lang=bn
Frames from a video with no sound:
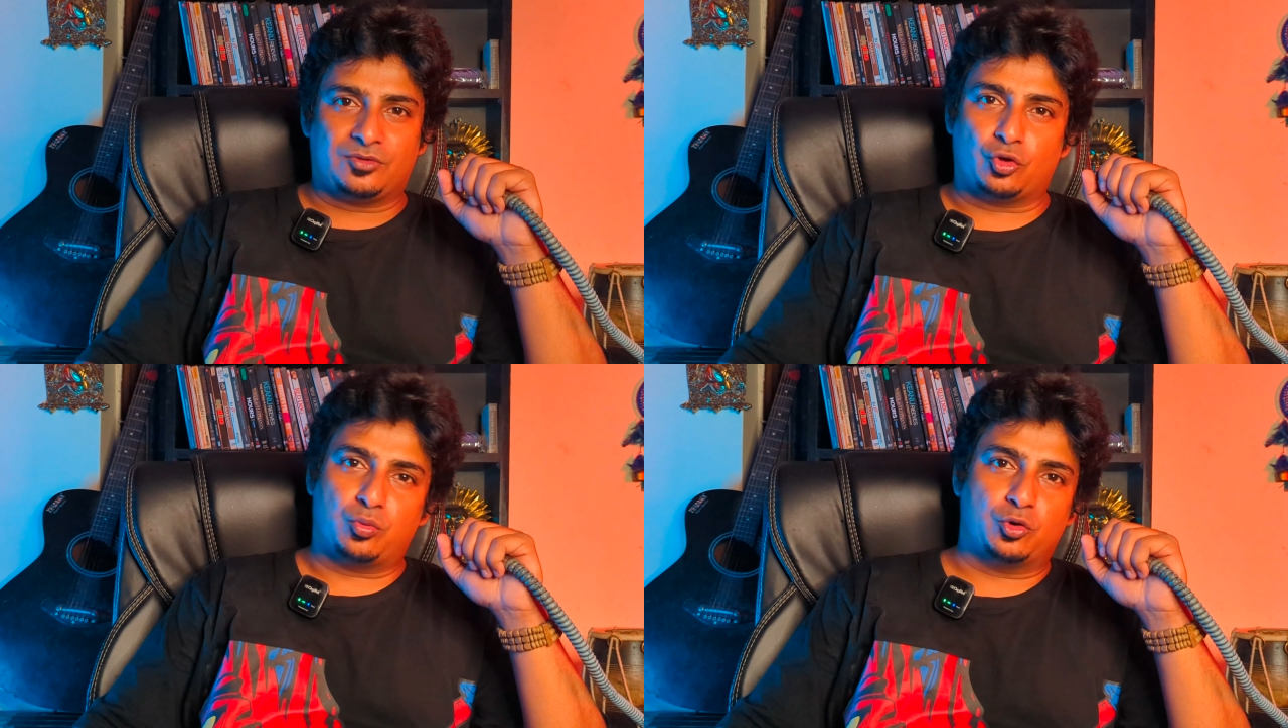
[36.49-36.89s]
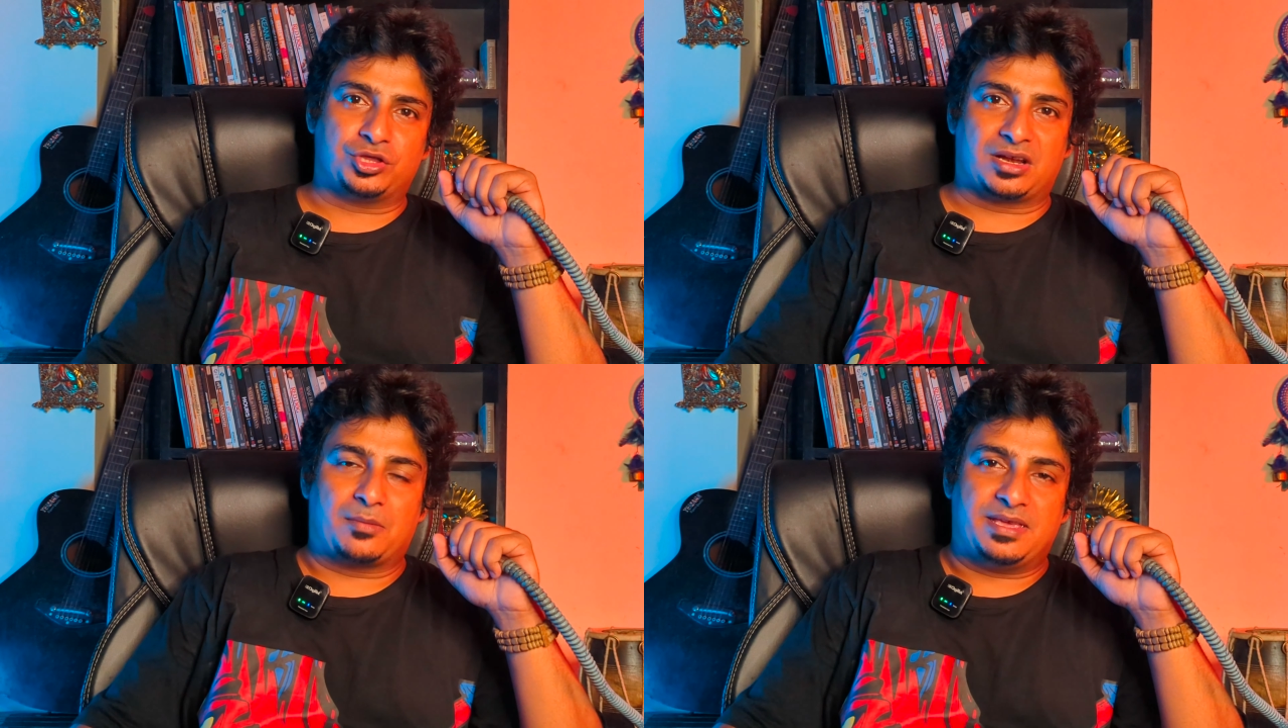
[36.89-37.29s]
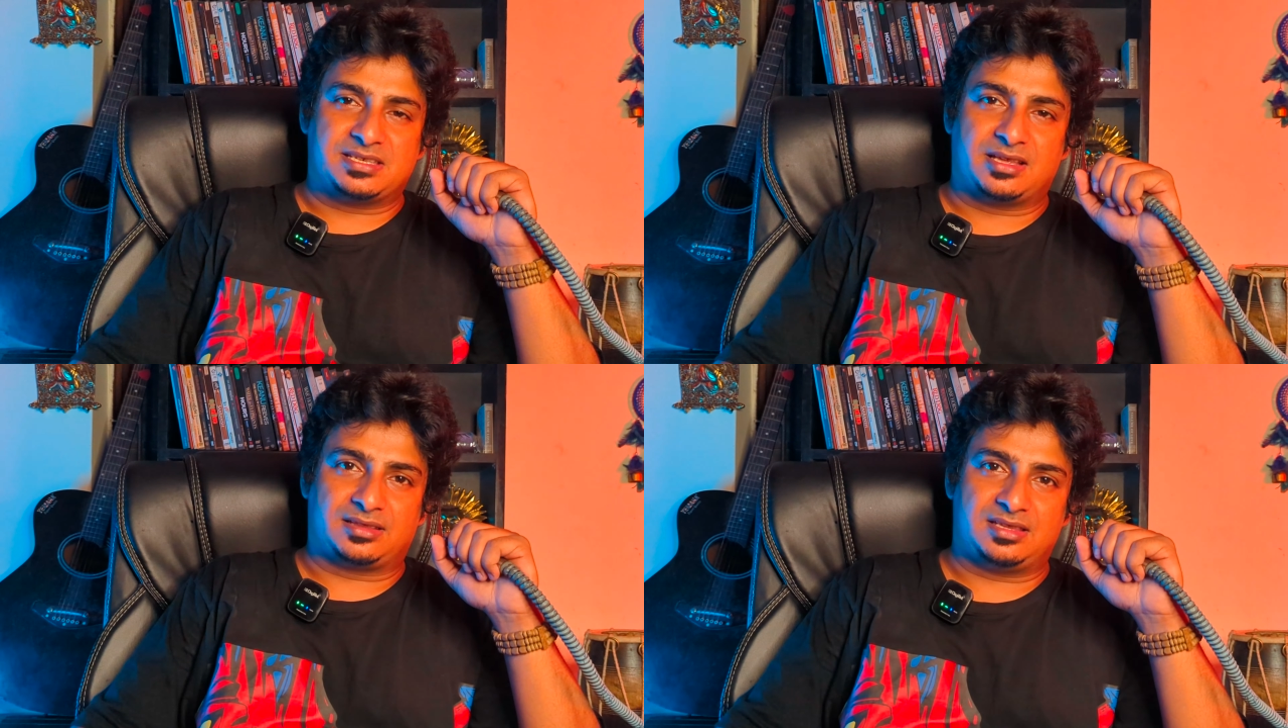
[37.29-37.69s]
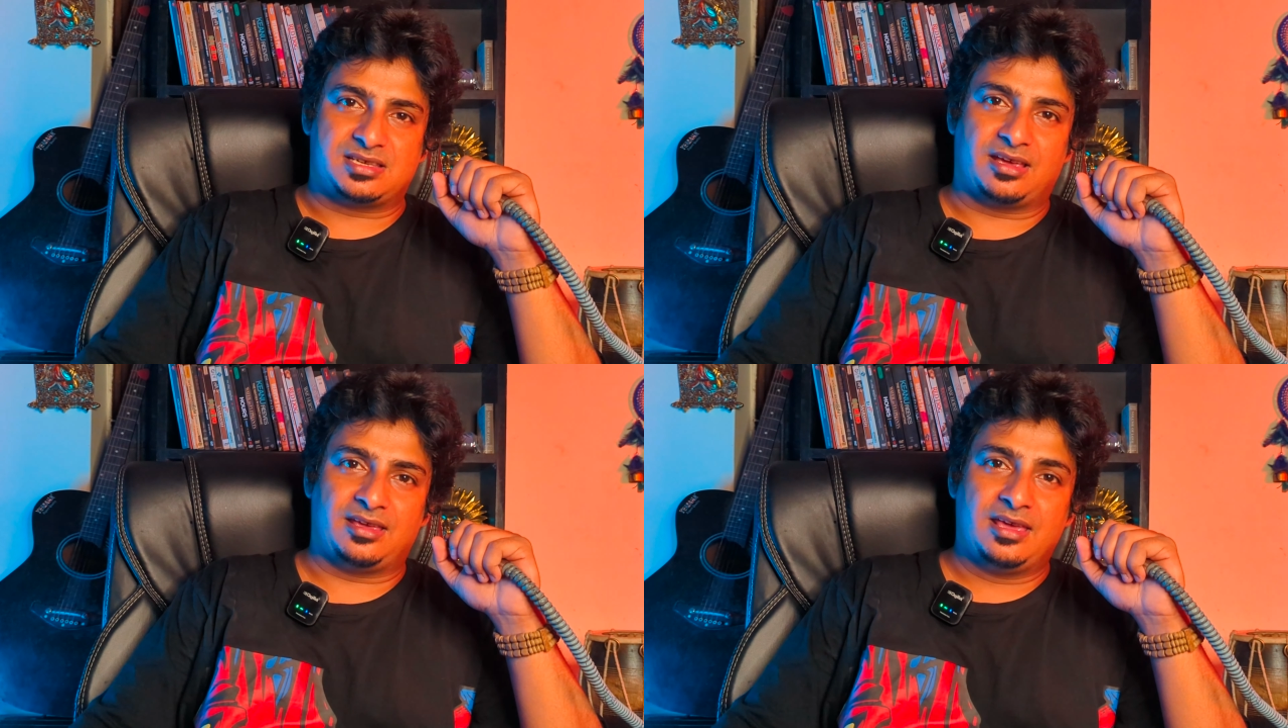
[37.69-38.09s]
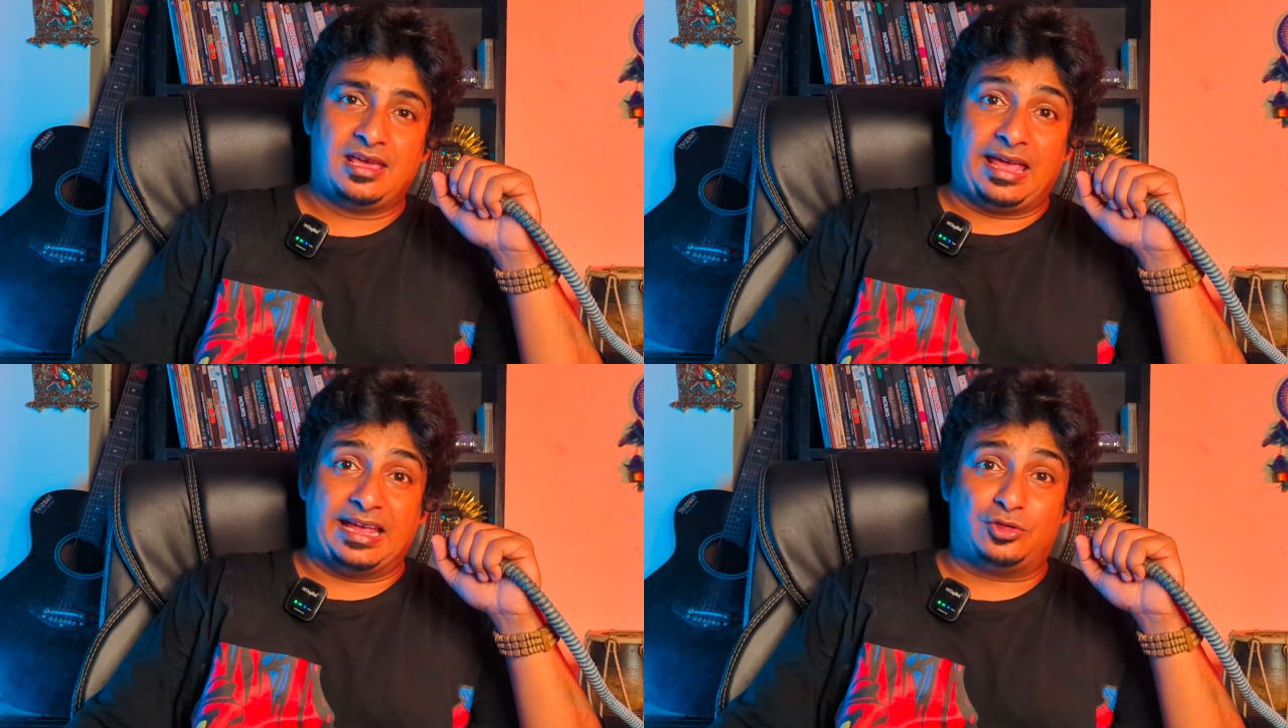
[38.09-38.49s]
তবুও তারা বেঁচে থাকতে চায়
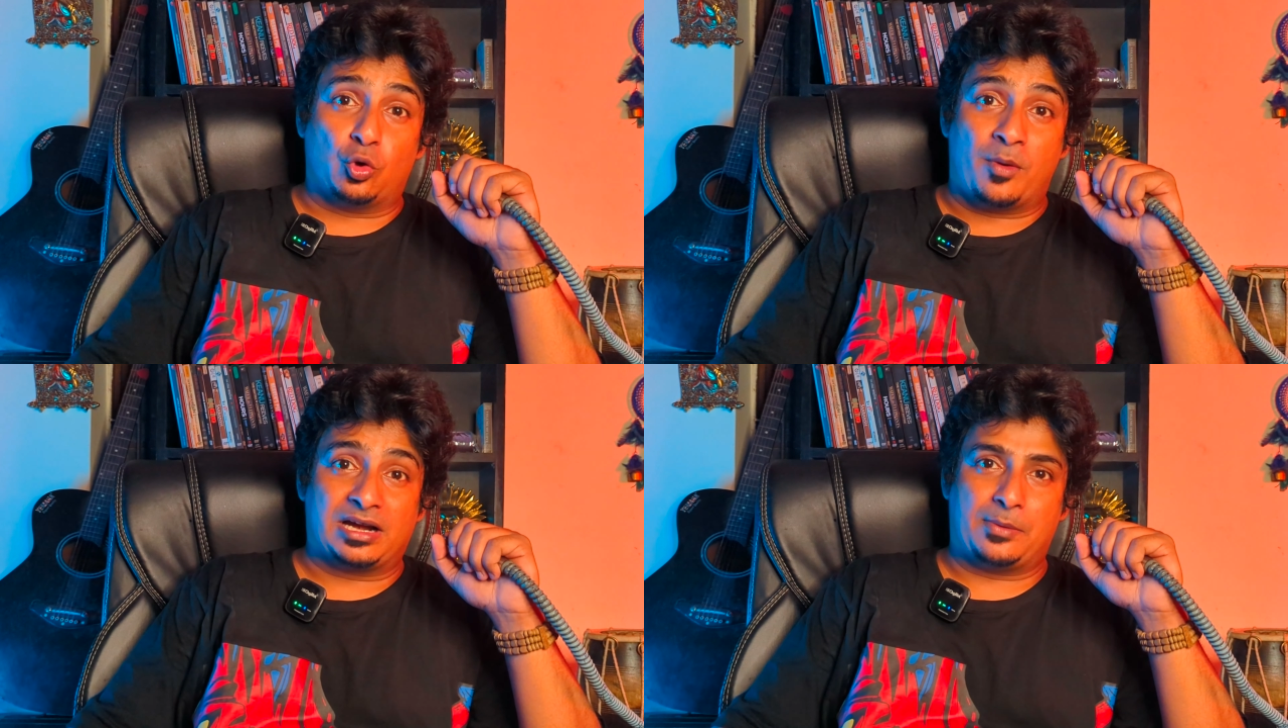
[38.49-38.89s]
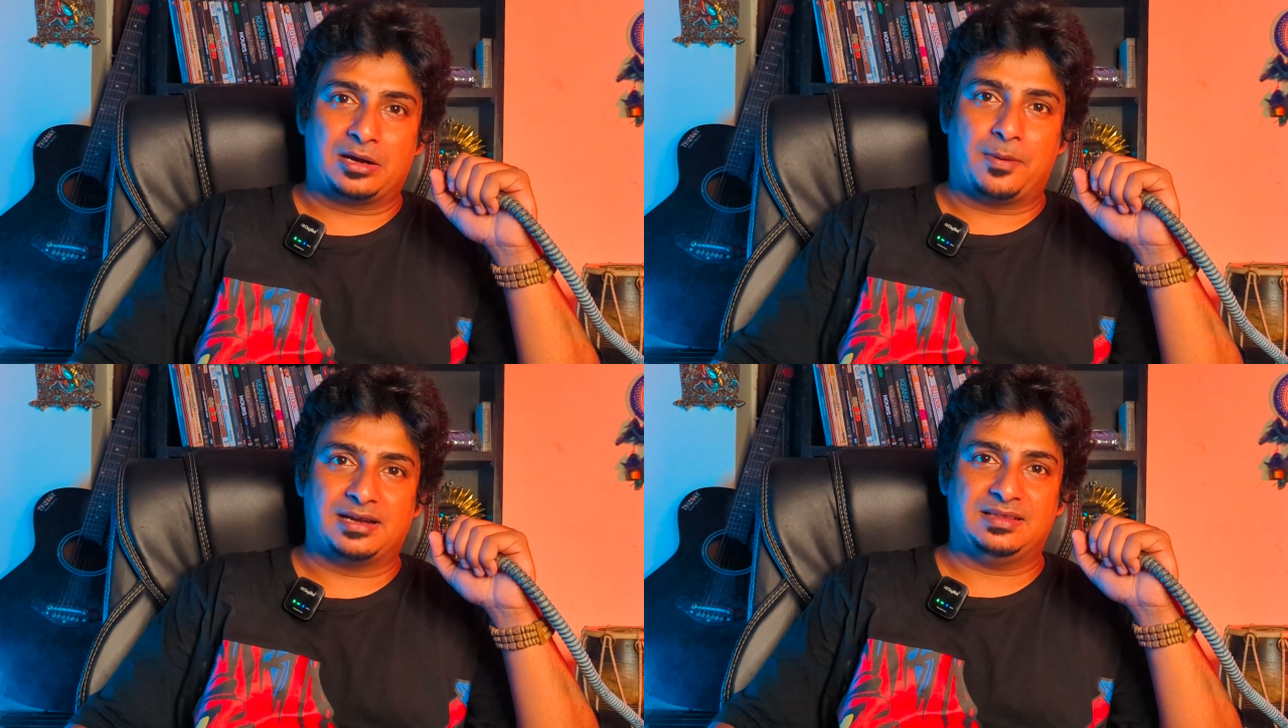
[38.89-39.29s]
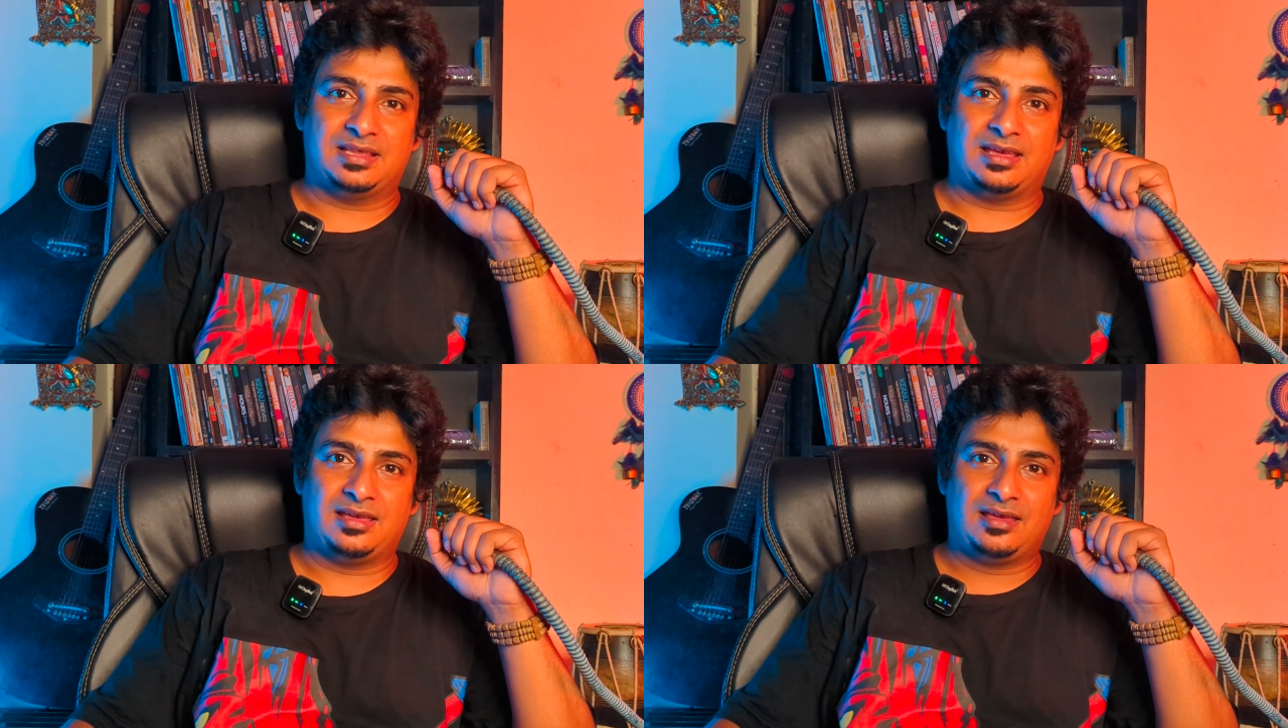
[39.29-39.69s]
এই তোমার আমার বাড়িতে